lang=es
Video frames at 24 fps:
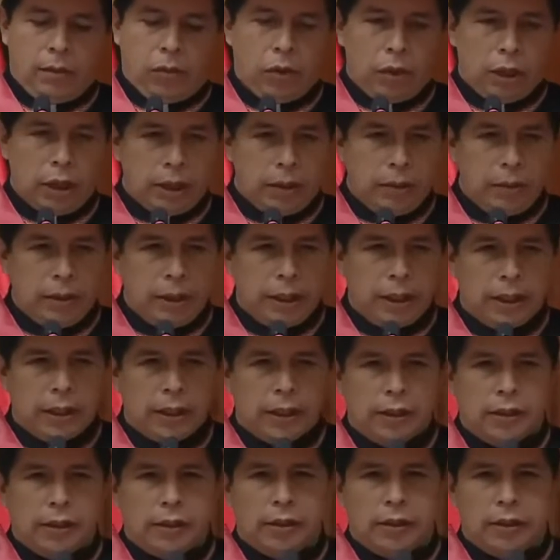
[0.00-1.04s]

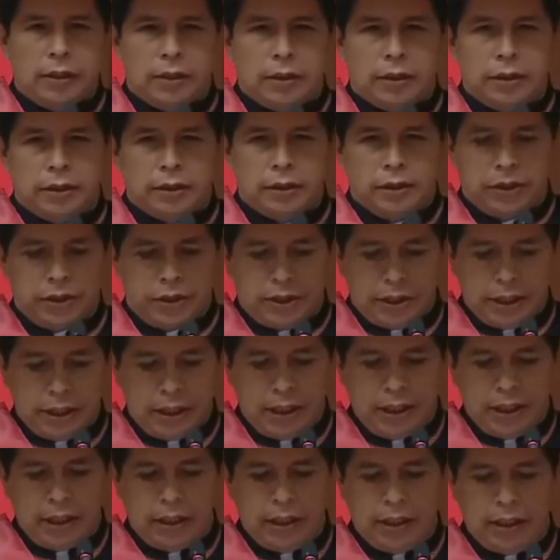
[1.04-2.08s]
Bolivia,
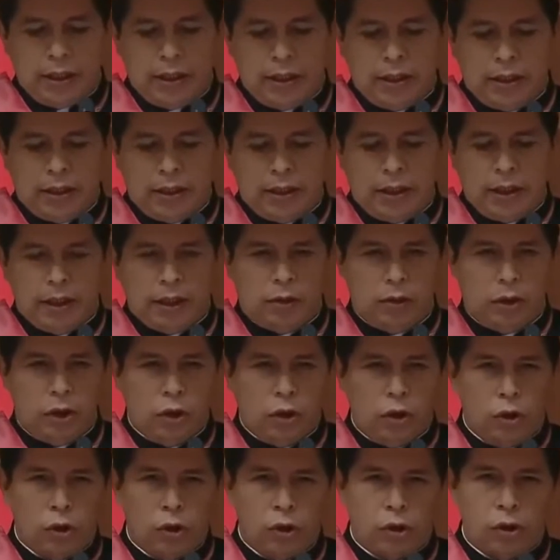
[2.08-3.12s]
Chile,
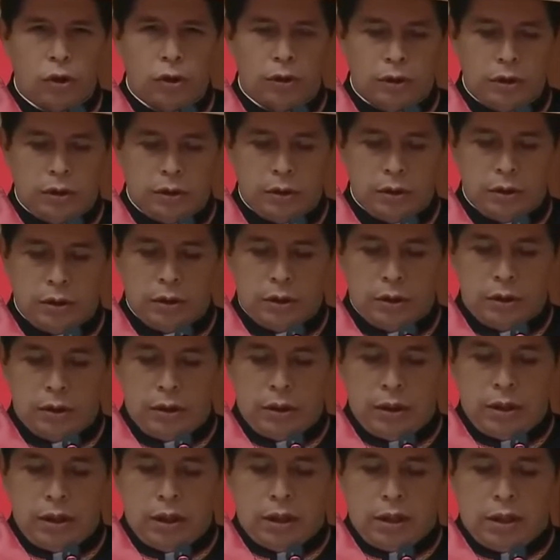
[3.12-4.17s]
Ecuador,
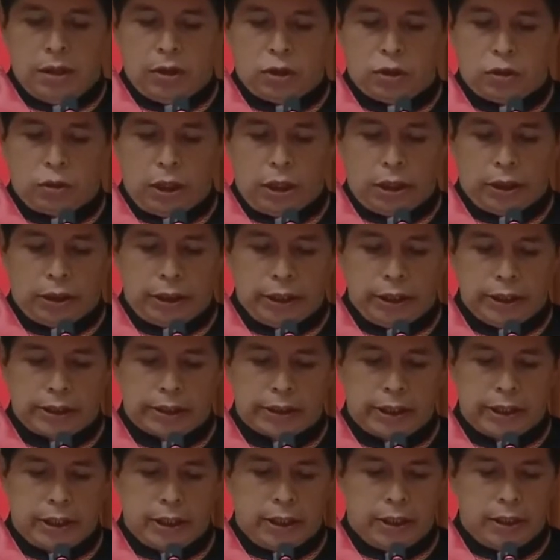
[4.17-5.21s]
Su
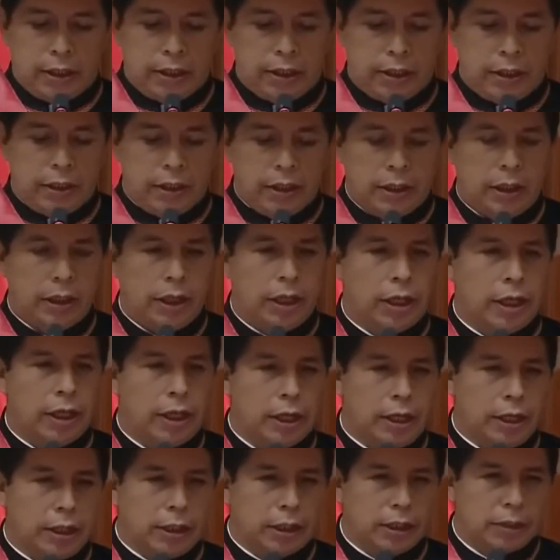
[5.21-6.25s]
Alteza, el
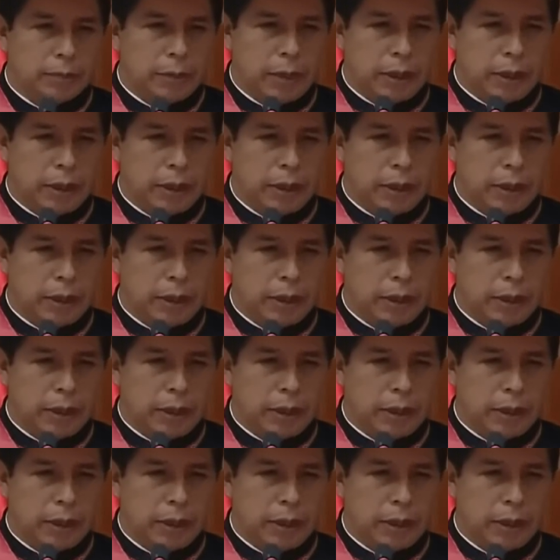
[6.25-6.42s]
Rey de